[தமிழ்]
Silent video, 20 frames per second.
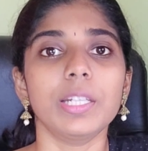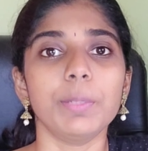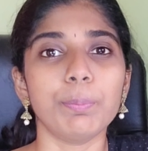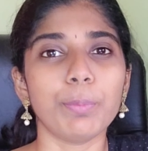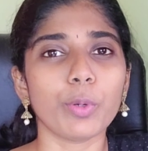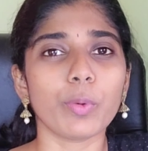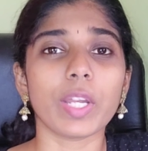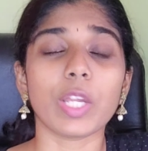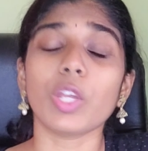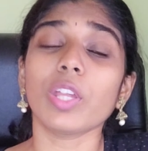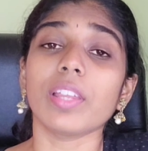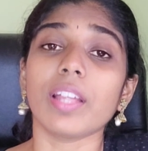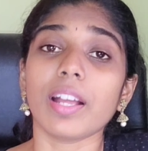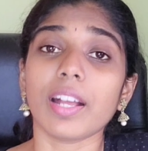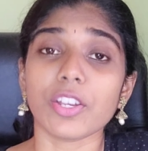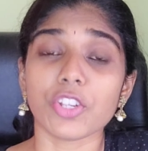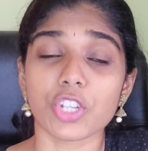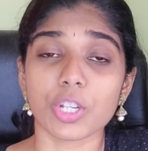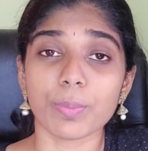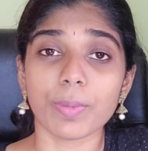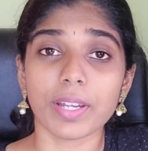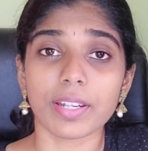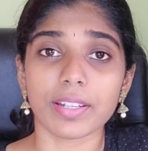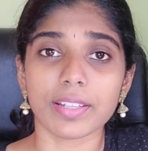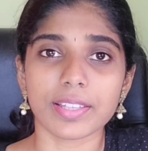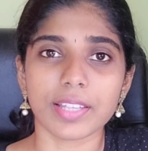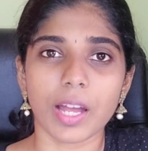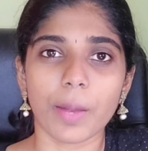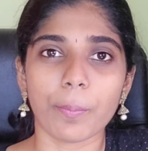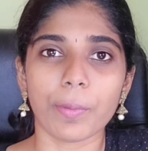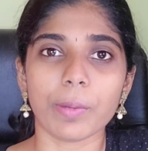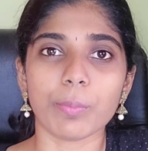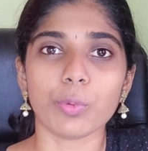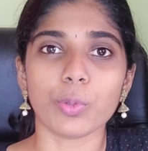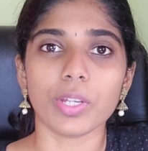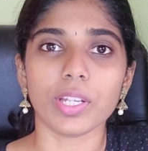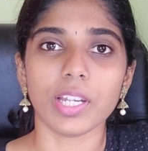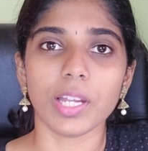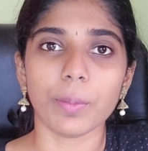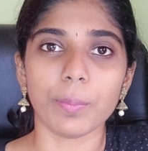இப்போ வரைக்கும் என்னால் கஷ்டமாக இருக்குது சாப்பிட
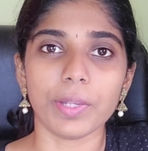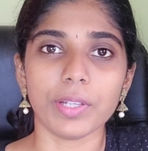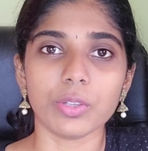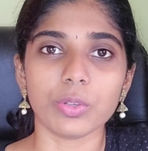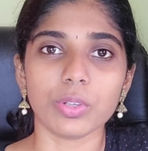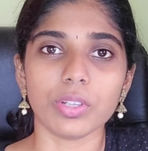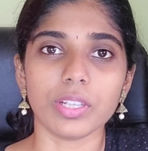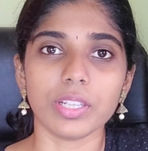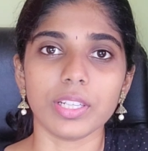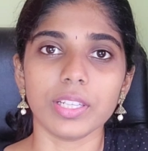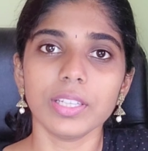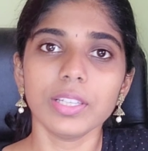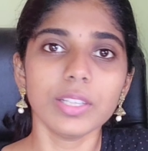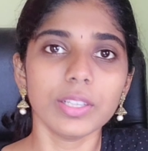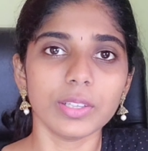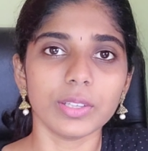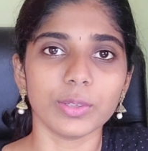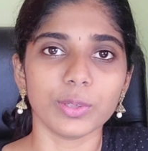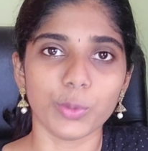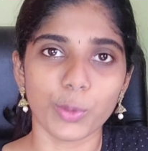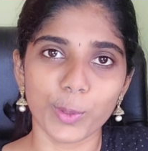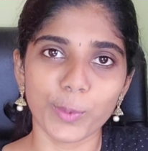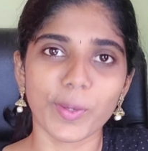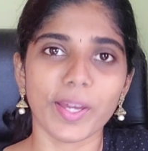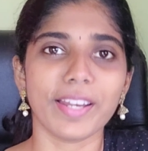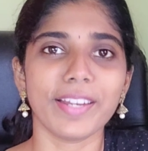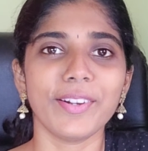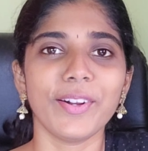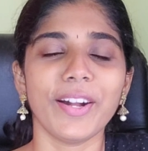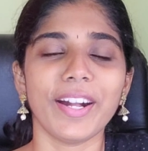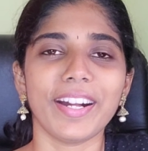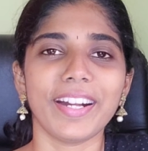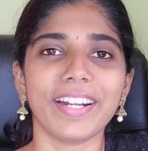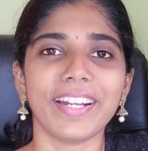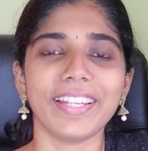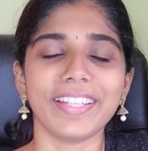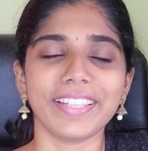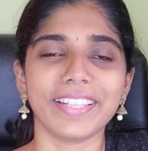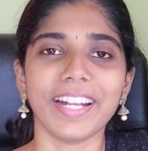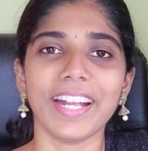முடியல அப்படின்னு சொல்லிட்டு ஒரு வாரம்
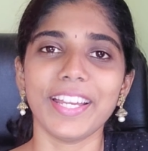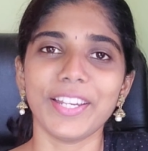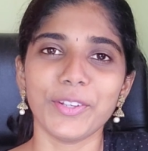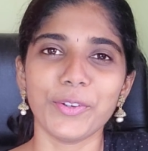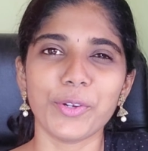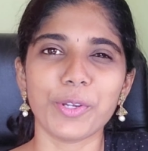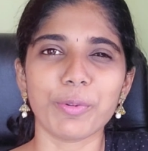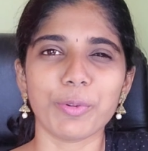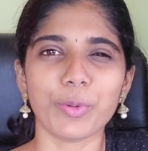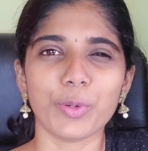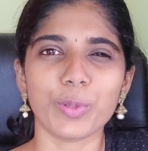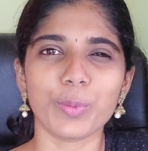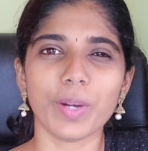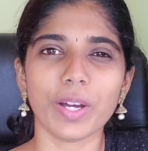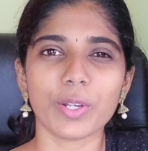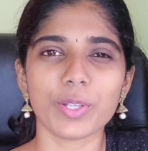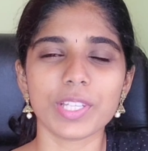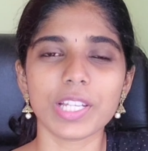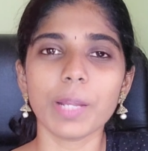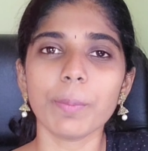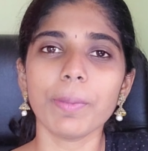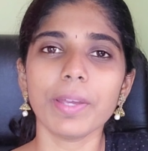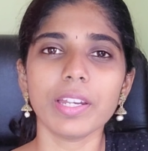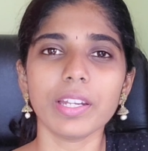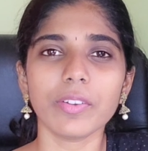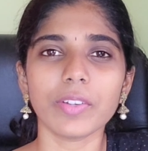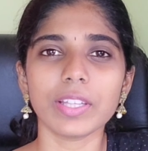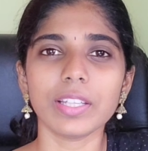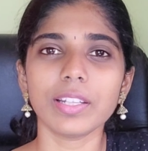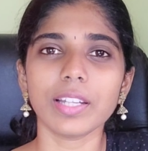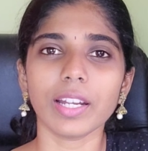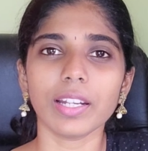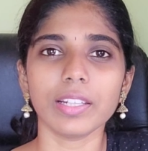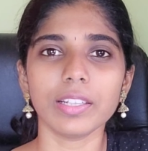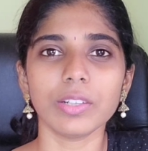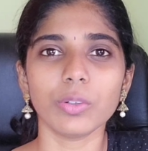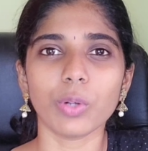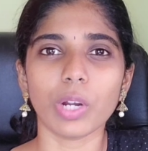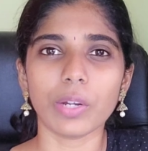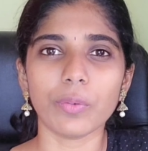இருக்கா இன்னும் ஒரு ஒரு வாரம் சில பேருக்கு வந்து
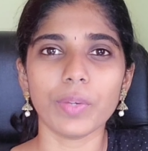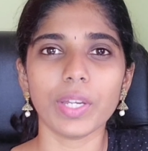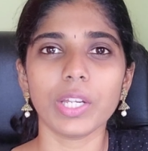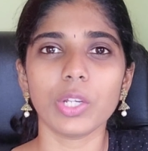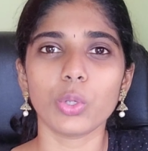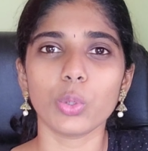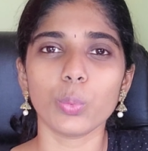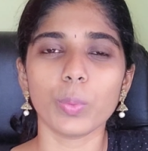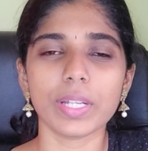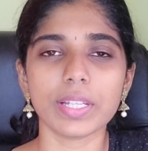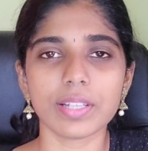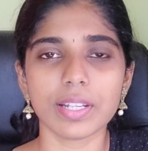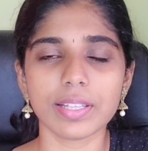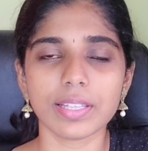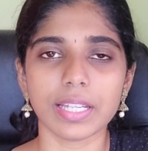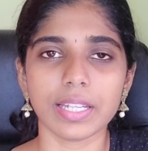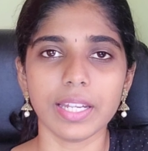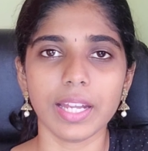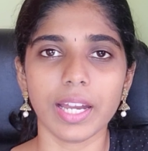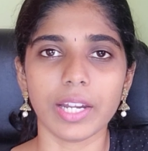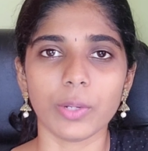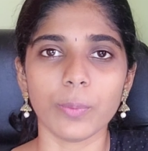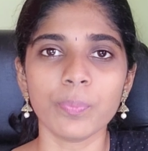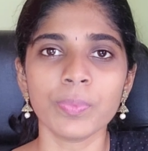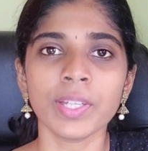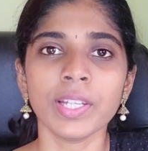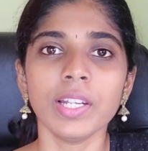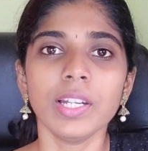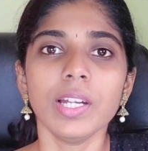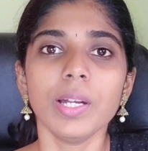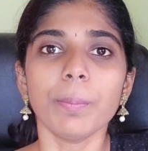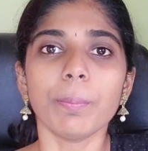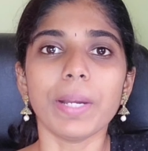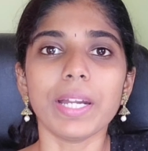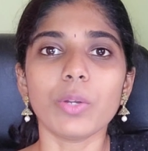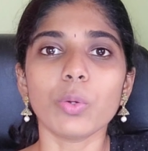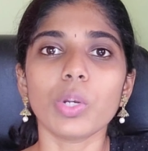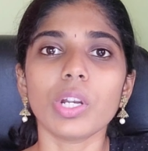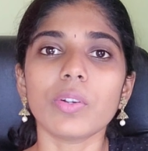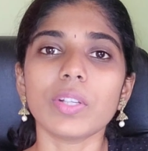டக்குன்னு ஒன் வீக் டூ வீக்ஸில் சரியாயிடும்
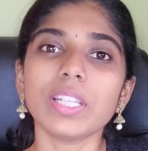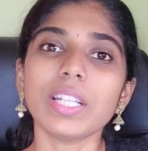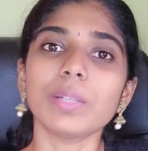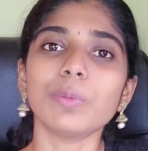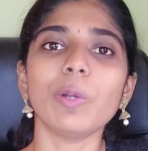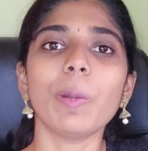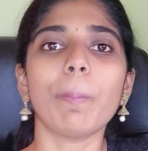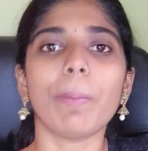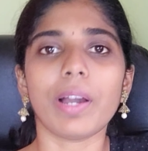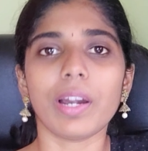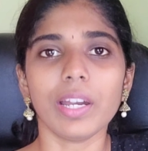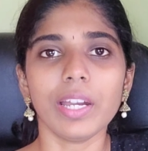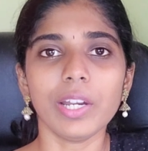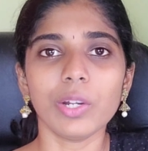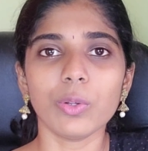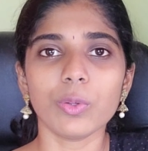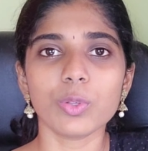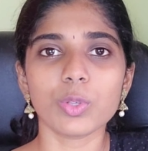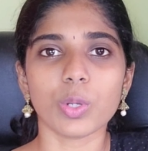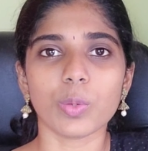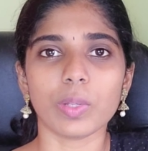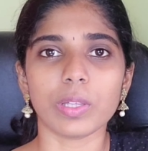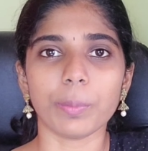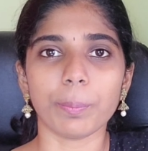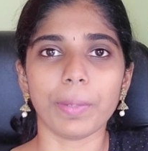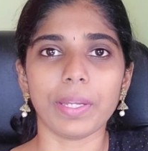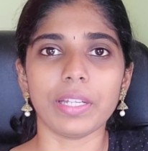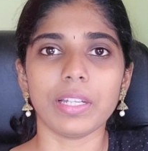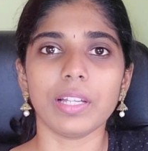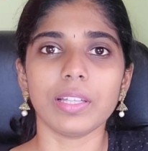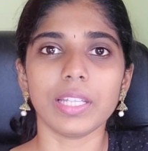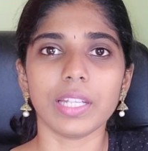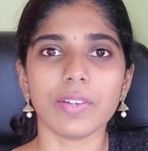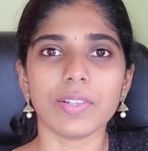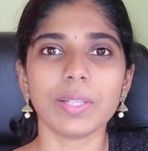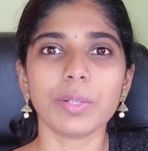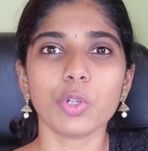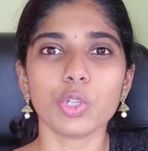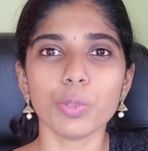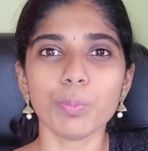பட் உங்களுக்கு வந்து அது போய் பழகிடும்னு சொல்லுவேன் அந்த பெயின்லாம்
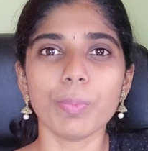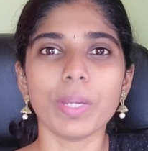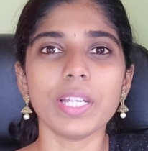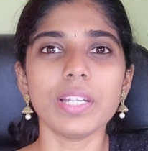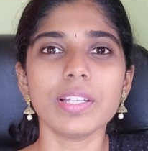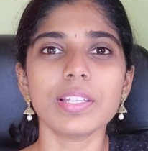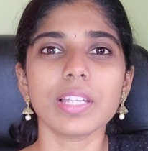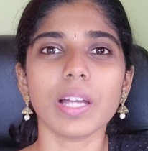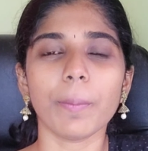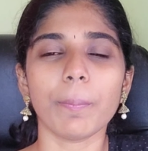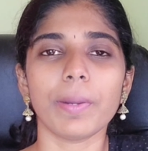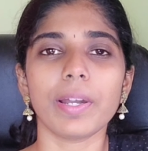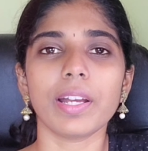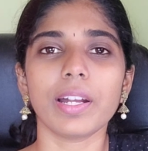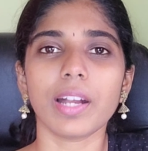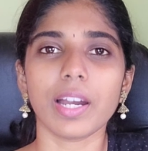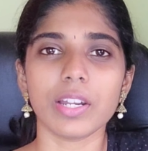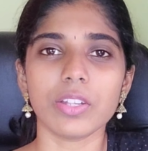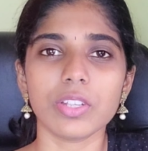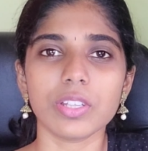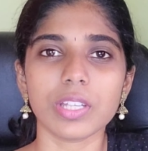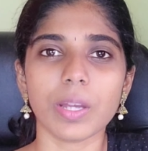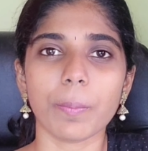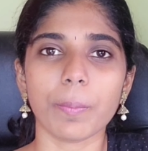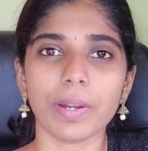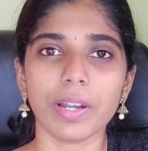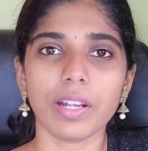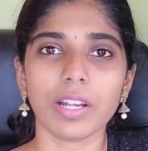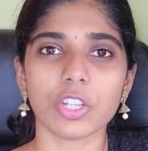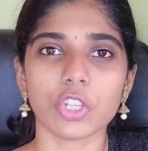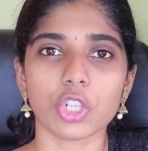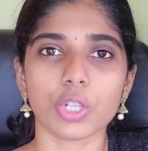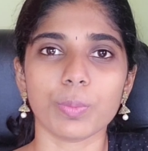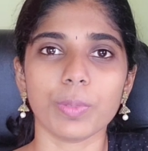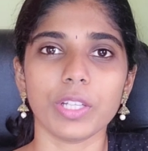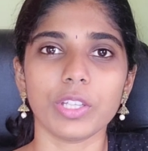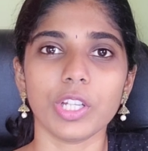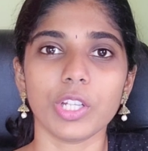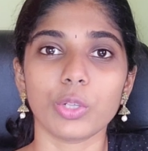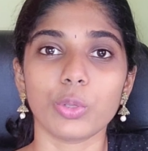நீங்கள் வந்து கொஞ்சம் மென்று சாப்பிட கடிச்சு சாப்பிடலாம்
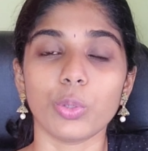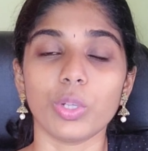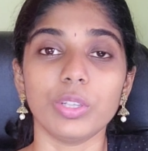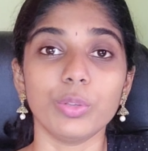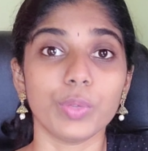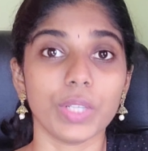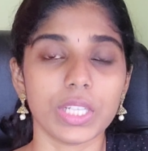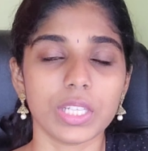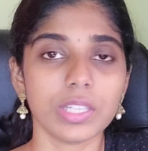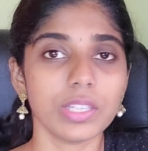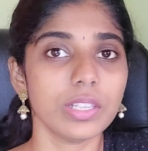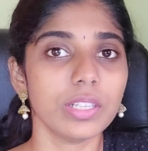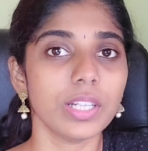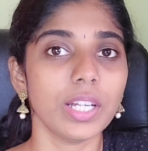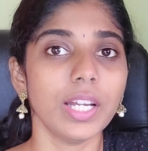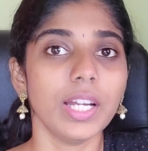கஷ்டமாக தான் இருக்கும் அது ஃபஸ்ட்டு